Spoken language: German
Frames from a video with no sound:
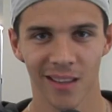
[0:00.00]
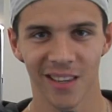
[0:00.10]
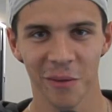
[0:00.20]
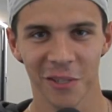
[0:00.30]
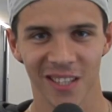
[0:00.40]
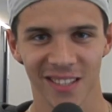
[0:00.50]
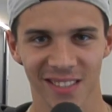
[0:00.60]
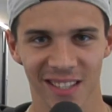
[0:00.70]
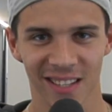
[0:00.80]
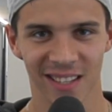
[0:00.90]
Liebe
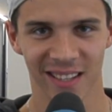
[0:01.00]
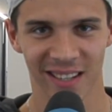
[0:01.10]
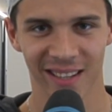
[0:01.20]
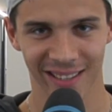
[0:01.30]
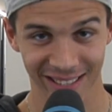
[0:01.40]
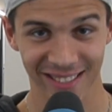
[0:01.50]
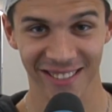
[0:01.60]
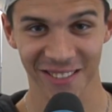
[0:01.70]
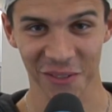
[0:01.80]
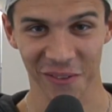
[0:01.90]
Schanzer, jetzt
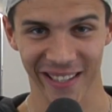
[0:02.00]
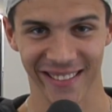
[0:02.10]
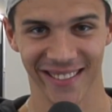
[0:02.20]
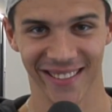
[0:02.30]
ist es soweit.